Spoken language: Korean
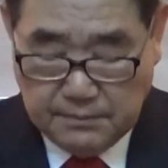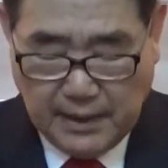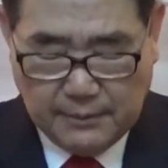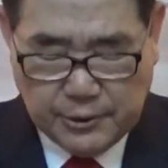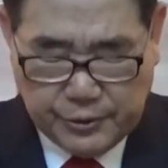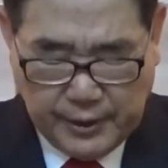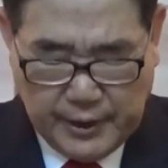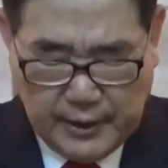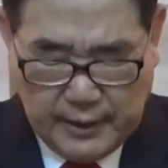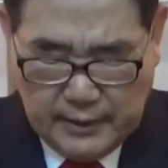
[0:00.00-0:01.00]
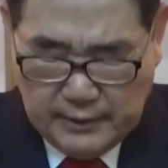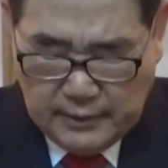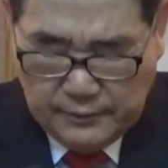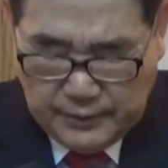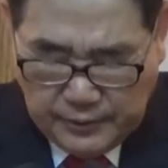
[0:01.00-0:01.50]
화면 속에
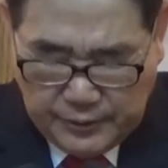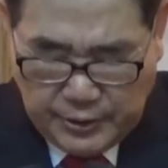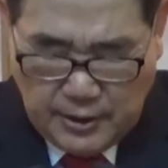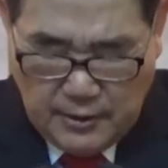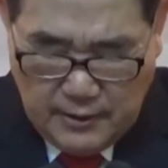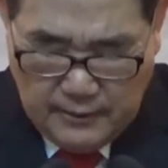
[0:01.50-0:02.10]
있는 우리 혼을